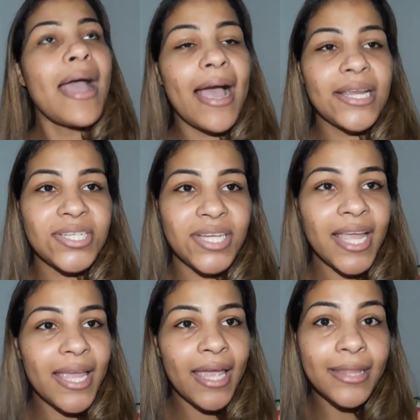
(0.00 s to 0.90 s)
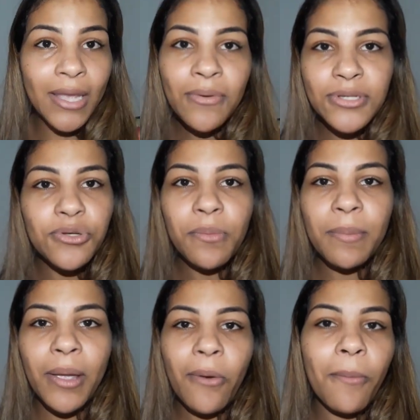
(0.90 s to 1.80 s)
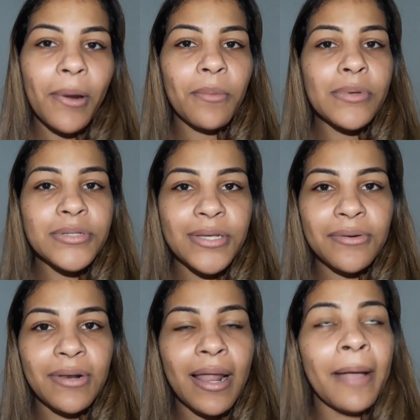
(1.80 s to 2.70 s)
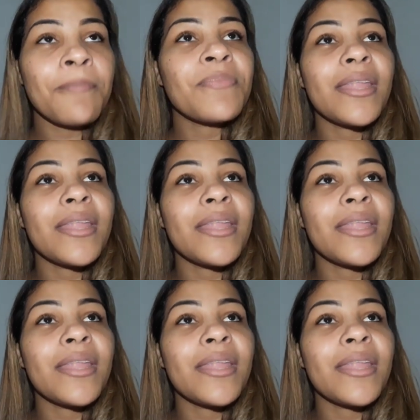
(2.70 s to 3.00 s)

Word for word: Aí cheguei, tenho que subir pra ir comprar o meu celular.